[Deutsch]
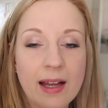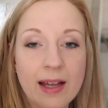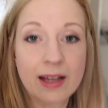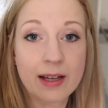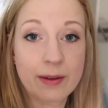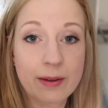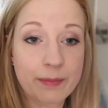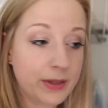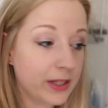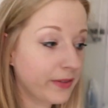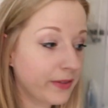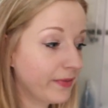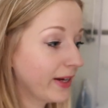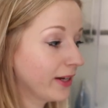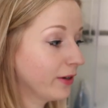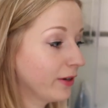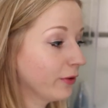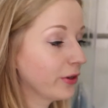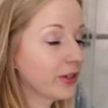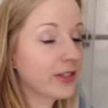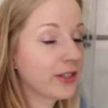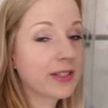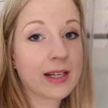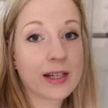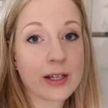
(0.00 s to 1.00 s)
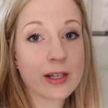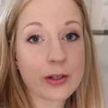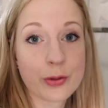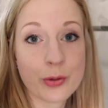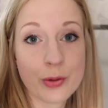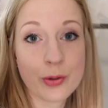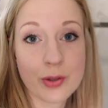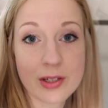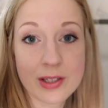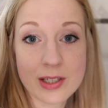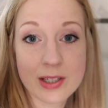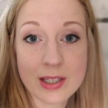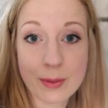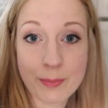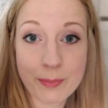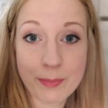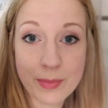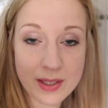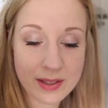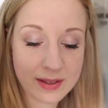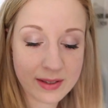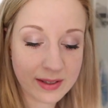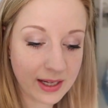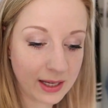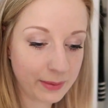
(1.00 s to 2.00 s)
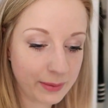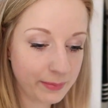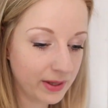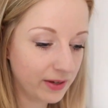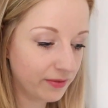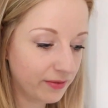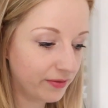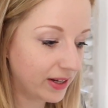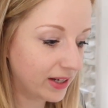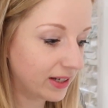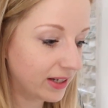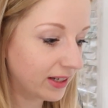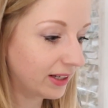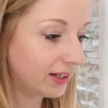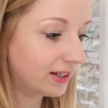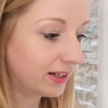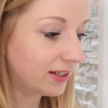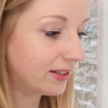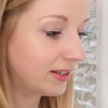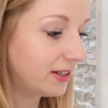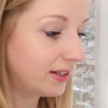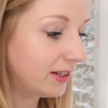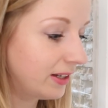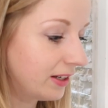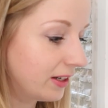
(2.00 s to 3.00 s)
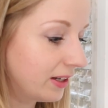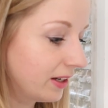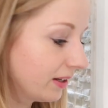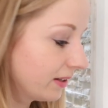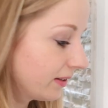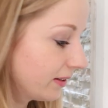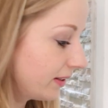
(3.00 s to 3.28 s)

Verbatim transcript: Ähm, ich werde euch da natürlich mitnehmen, wenn ich die...